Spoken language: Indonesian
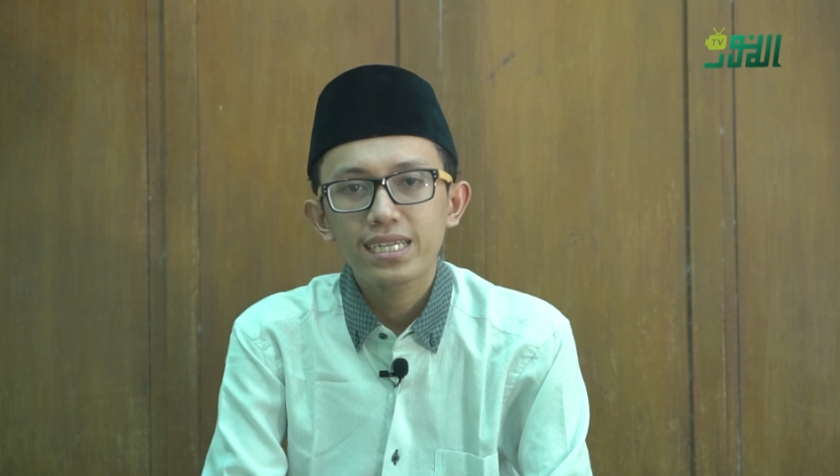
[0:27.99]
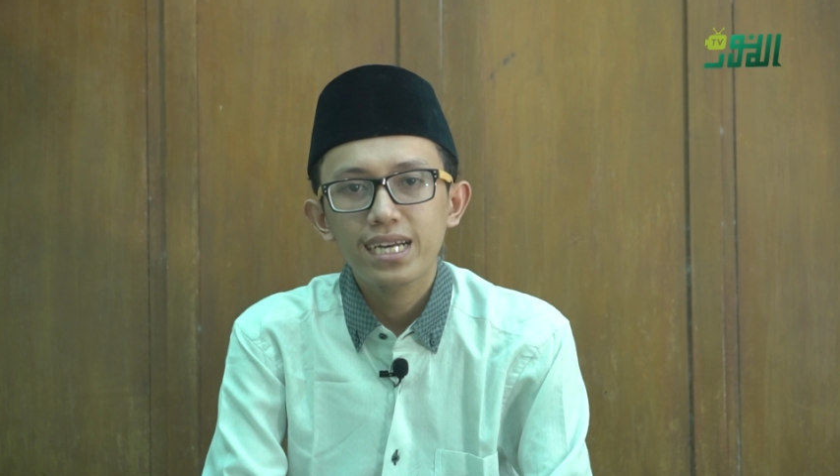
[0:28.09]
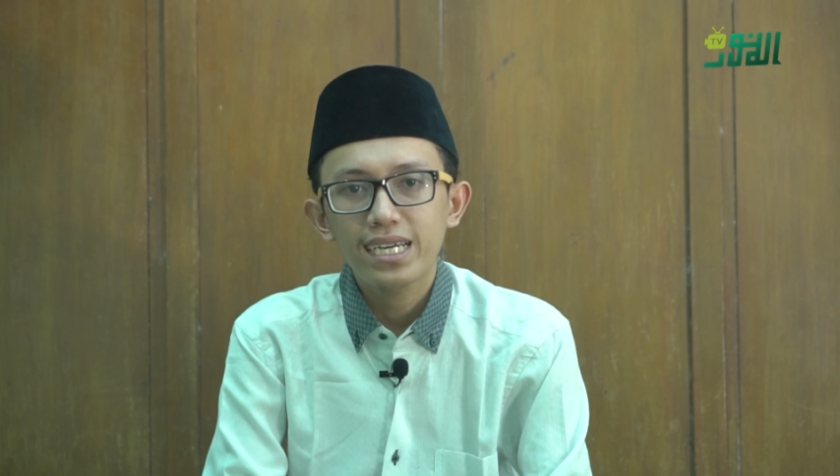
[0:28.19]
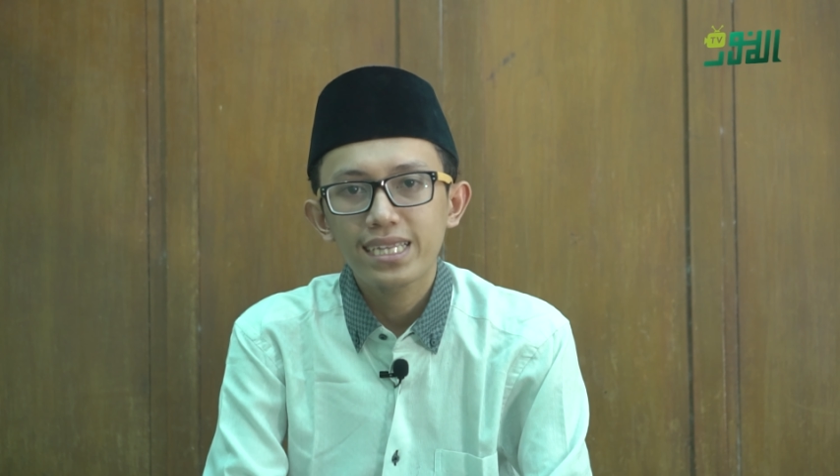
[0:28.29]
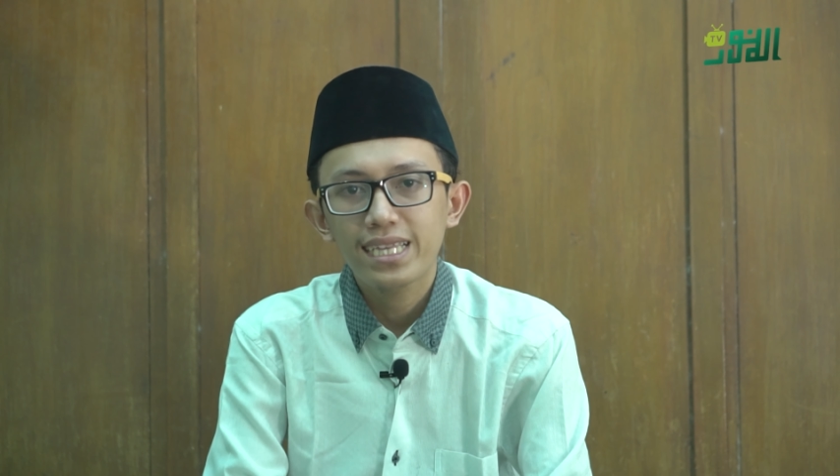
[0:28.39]

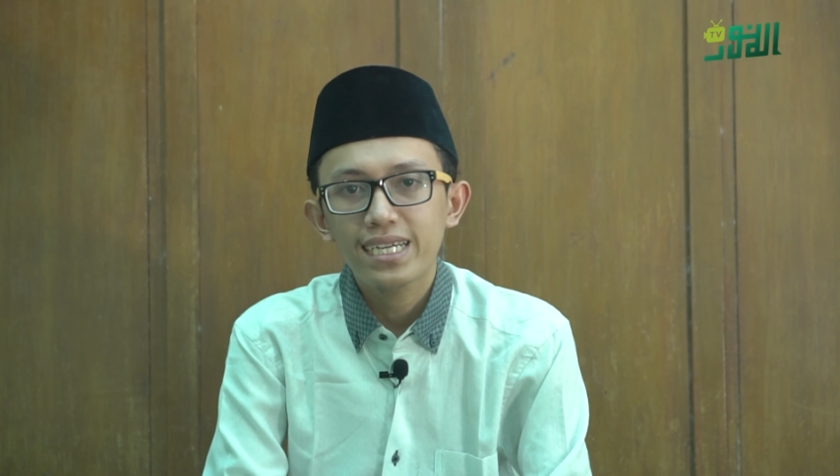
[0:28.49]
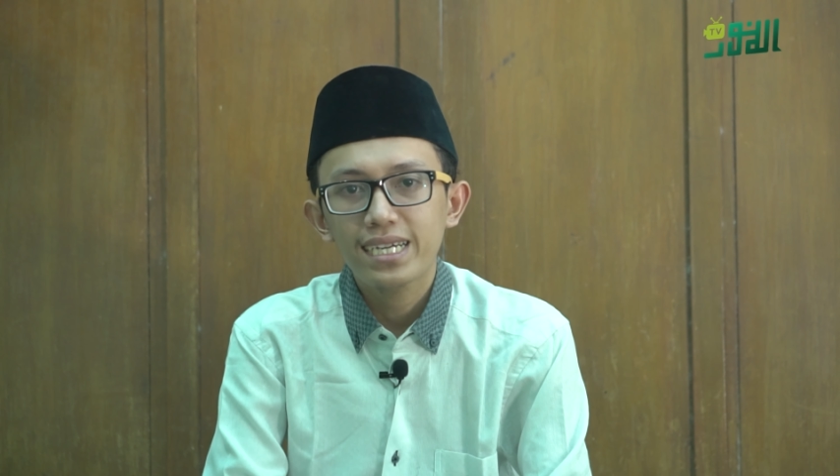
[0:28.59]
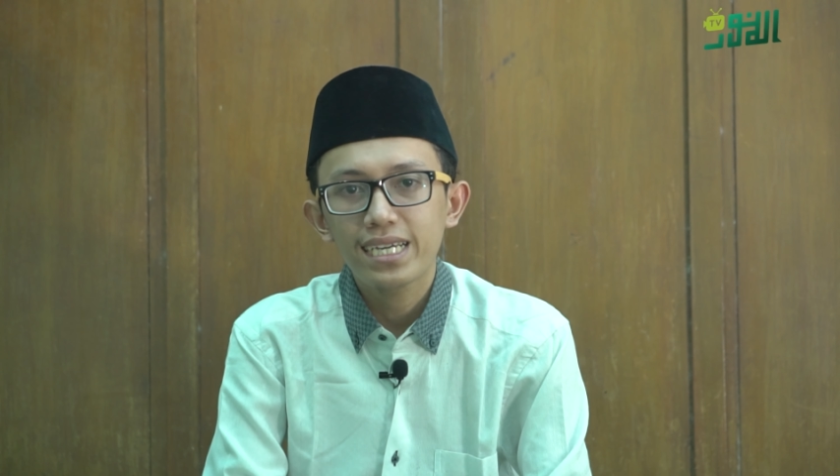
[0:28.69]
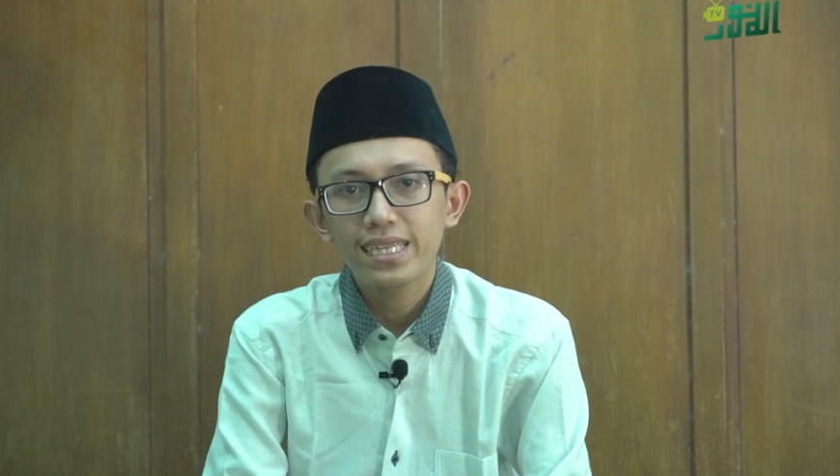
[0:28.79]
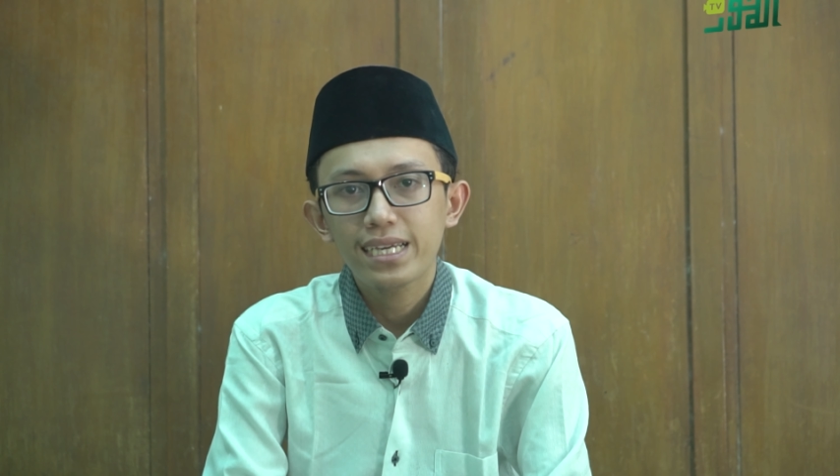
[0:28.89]

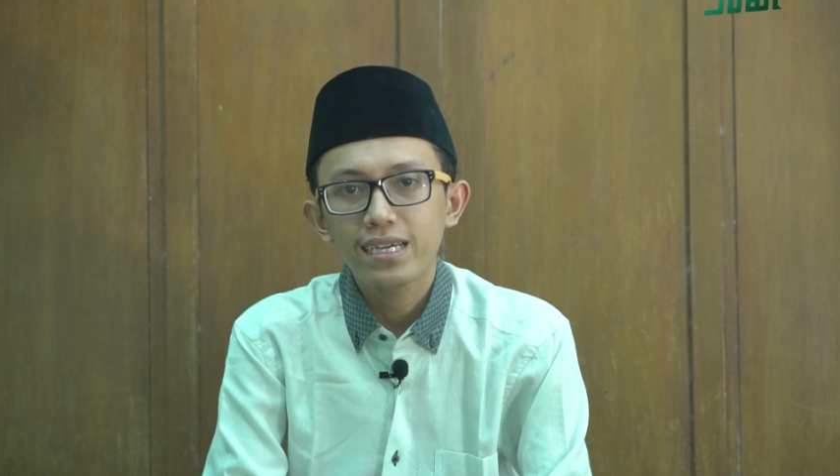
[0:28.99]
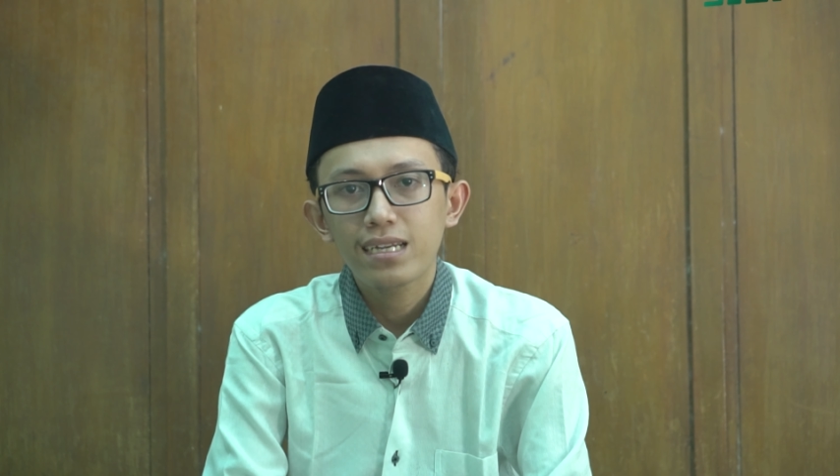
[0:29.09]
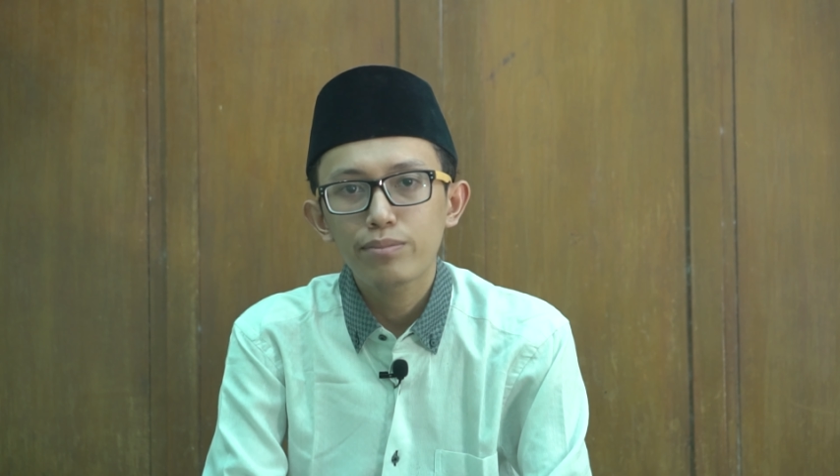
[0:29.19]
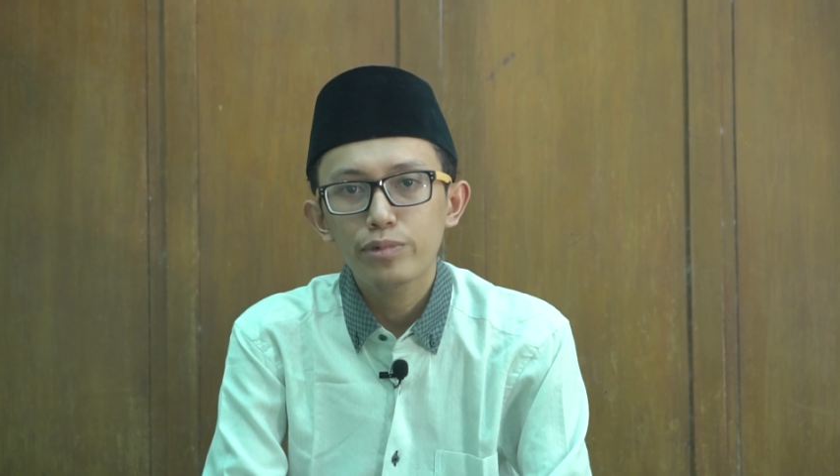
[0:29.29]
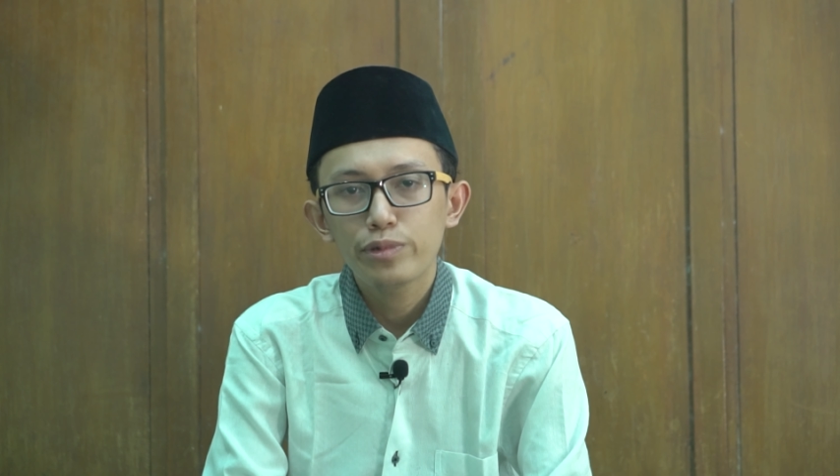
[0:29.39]
kaidah-kaidah
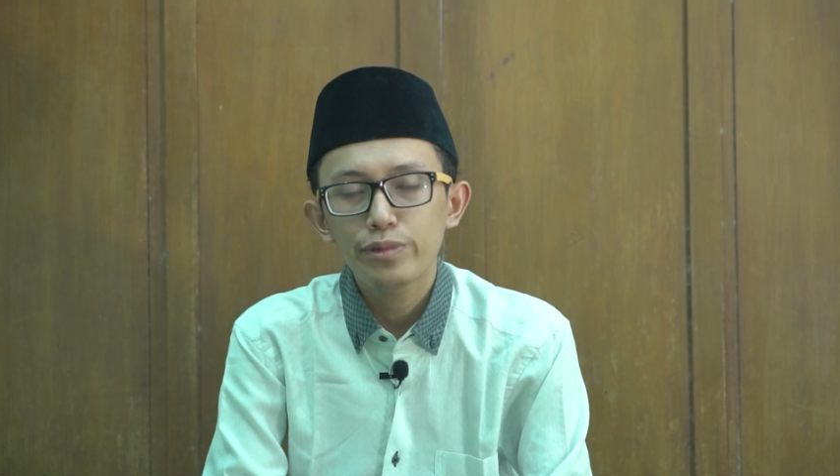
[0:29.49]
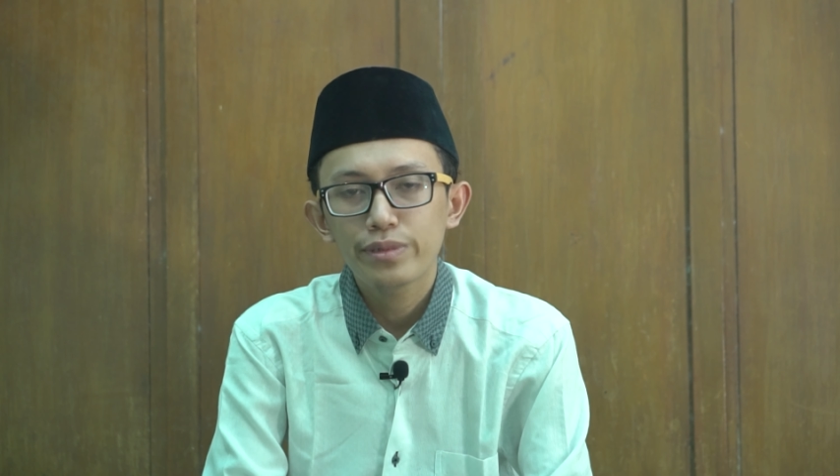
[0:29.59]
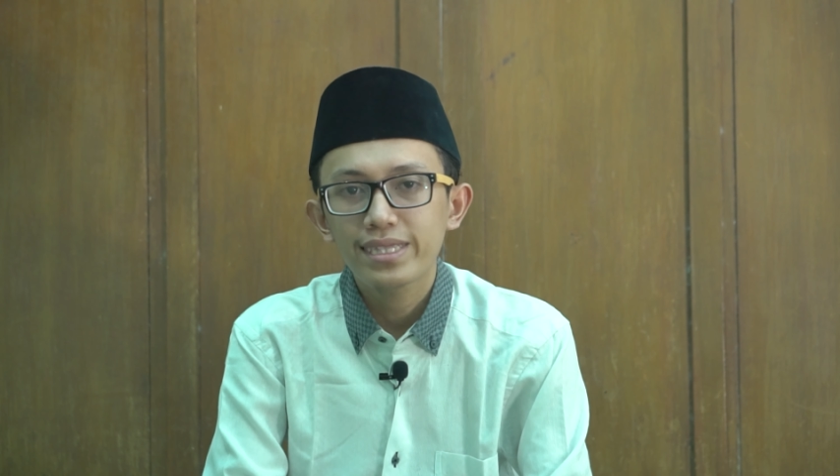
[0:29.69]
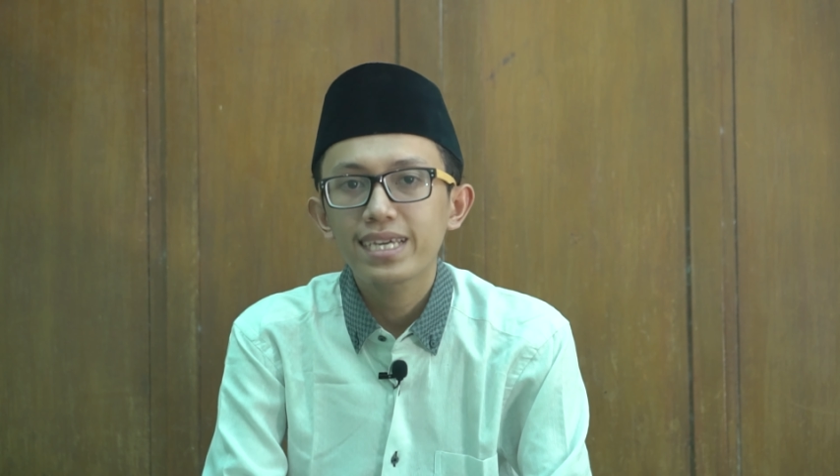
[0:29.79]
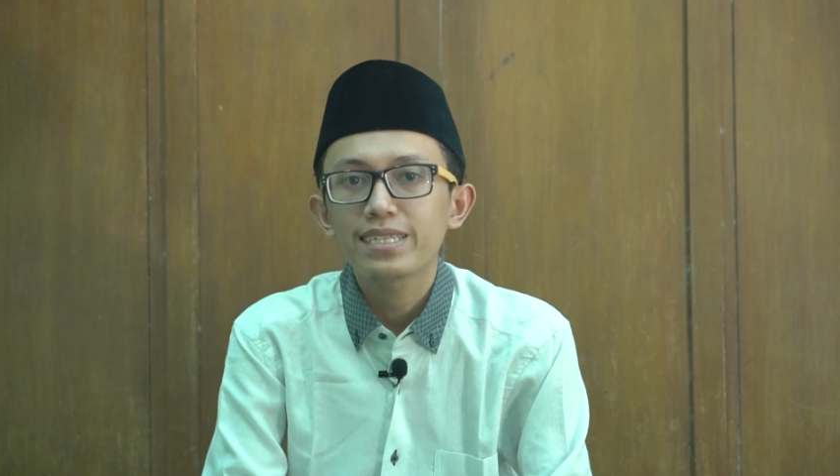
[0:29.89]
ilmu
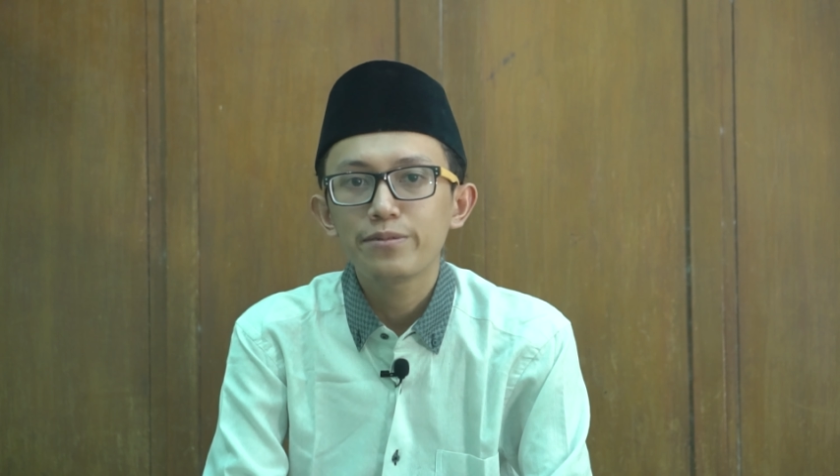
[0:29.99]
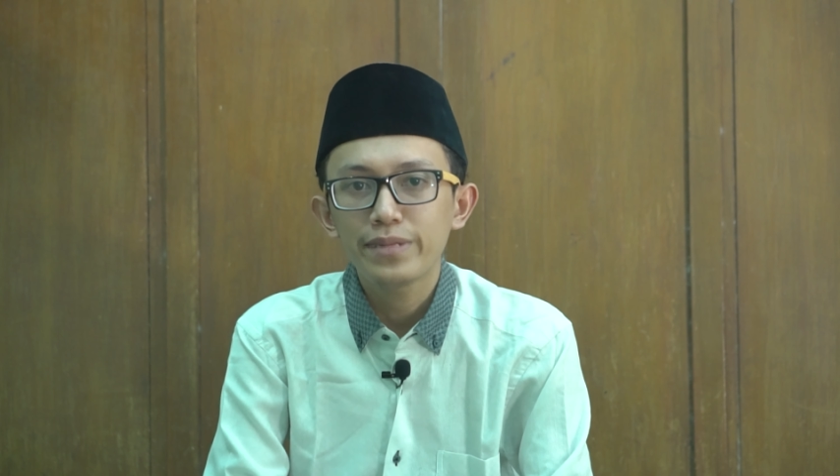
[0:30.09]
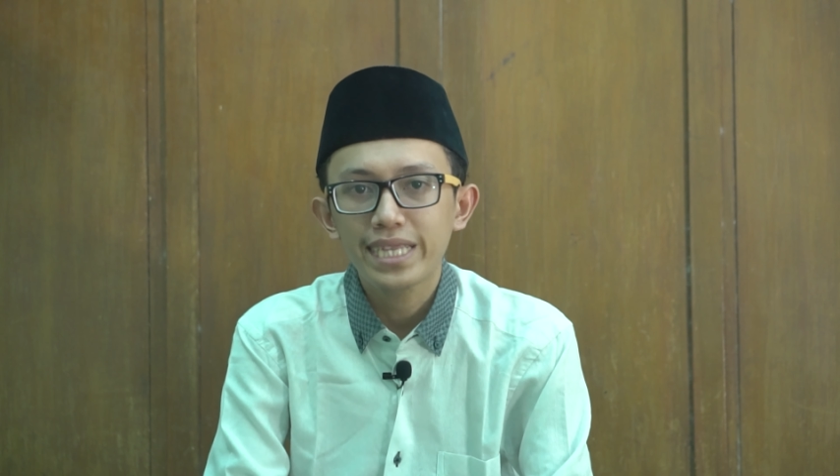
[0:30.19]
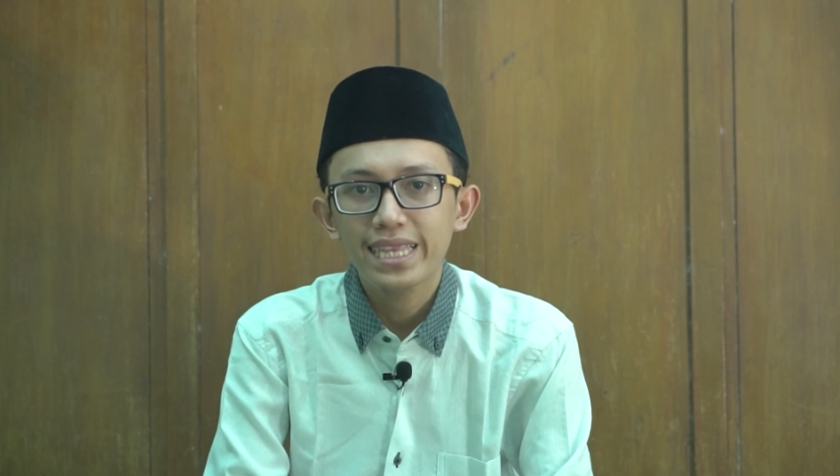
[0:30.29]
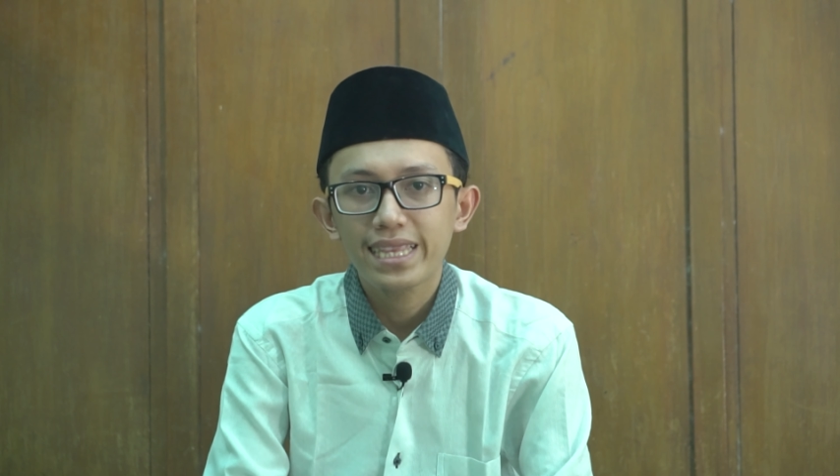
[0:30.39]
tajwid.